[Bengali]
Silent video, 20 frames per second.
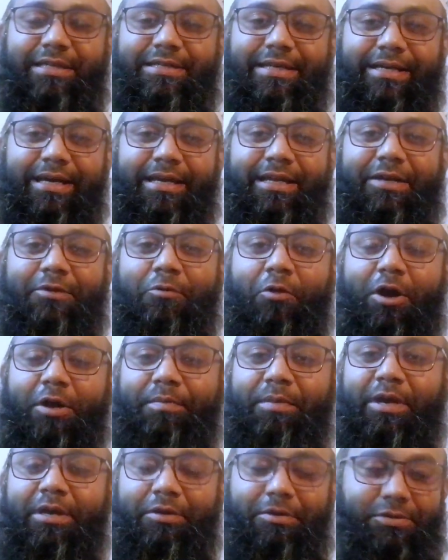যেখানে কক
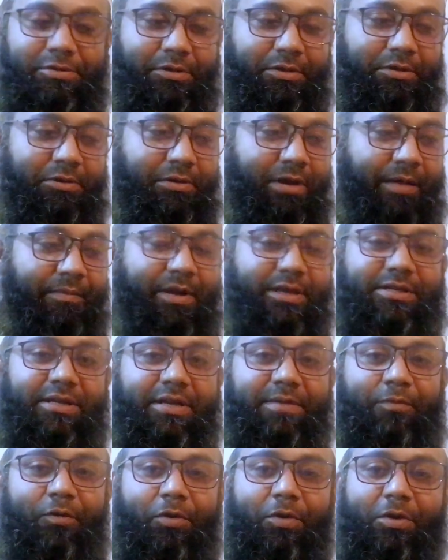মানি হচ্ছিল আমরা
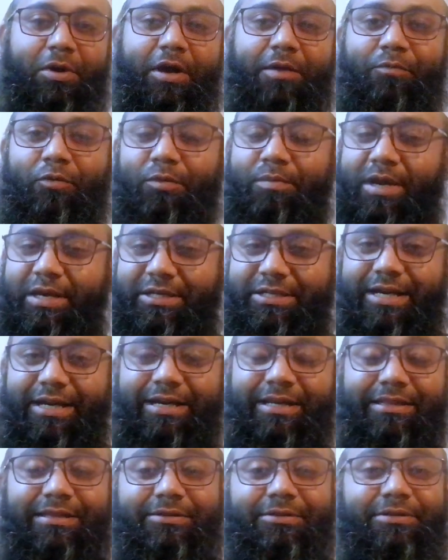জানি মোরক আর বুলমানি
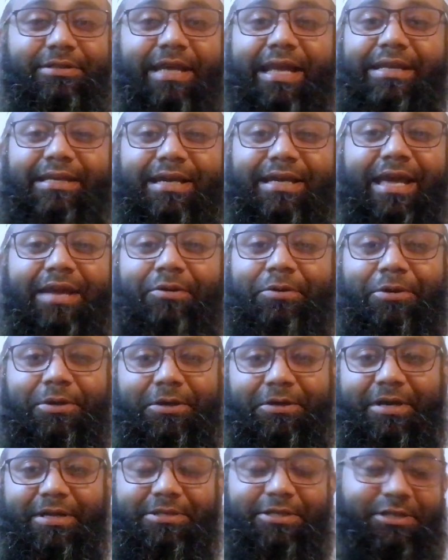সার তো এটা কেন
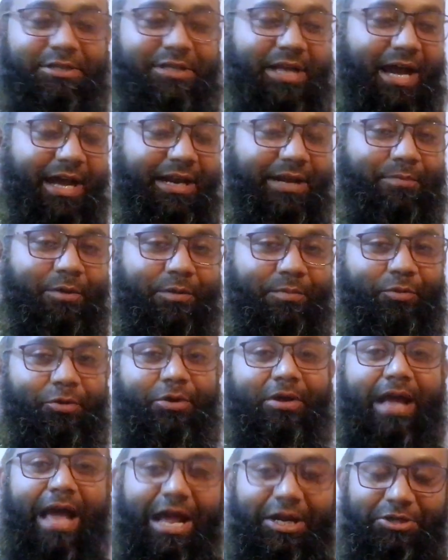হলো না যে সার এবং
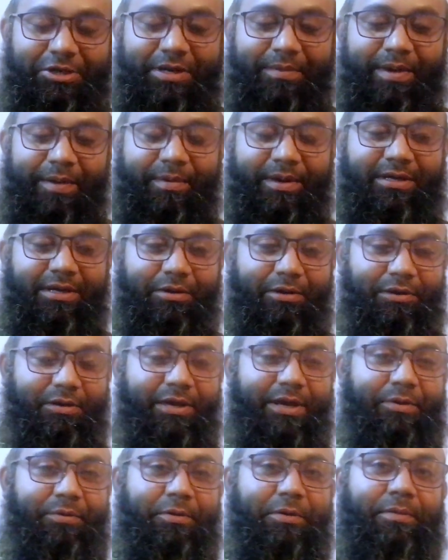মোরক আসলে ব্যাপারটা হলো
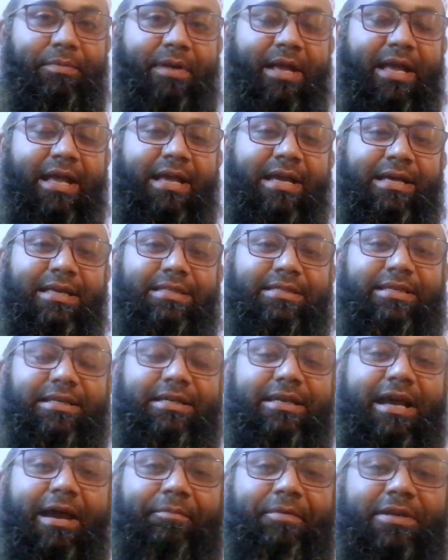এরকম যে
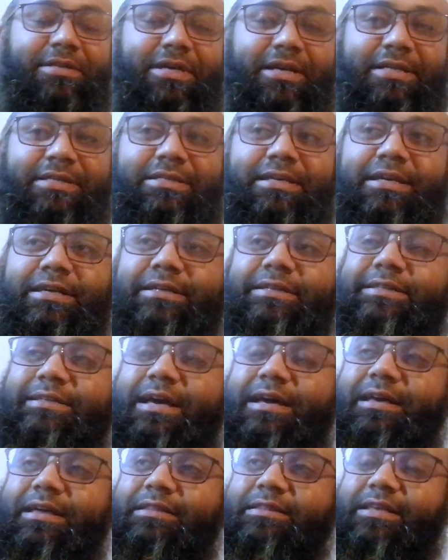আমরা জানি যে
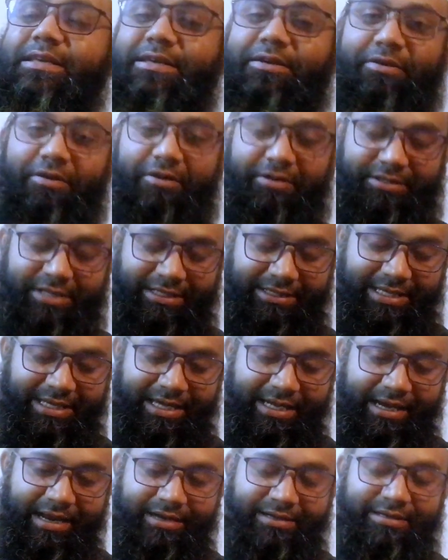ইয়াতে অর্থাৎ
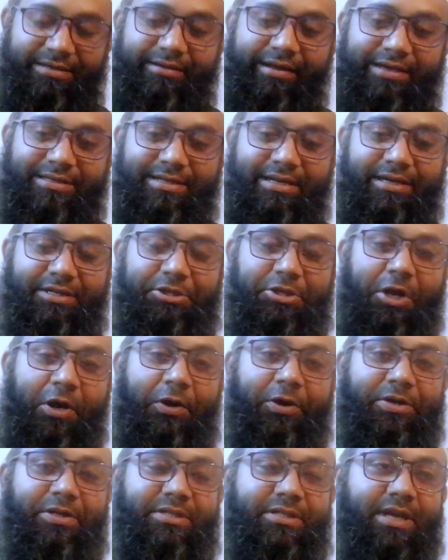ইংল্যান্ডের একটা
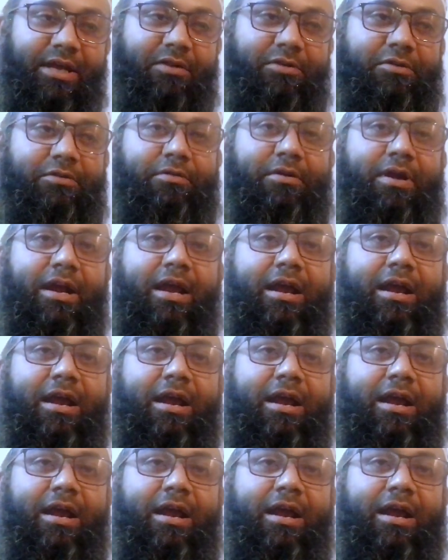শহর যেটা হলো